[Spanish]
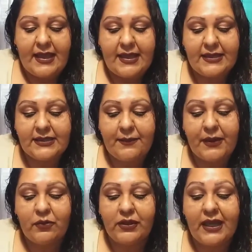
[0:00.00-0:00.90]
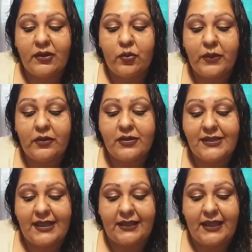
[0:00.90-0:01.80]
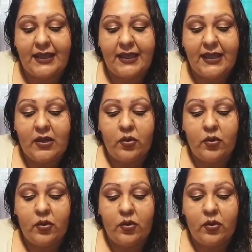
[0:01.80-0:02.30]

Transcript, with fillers: Este, pregunta número 7.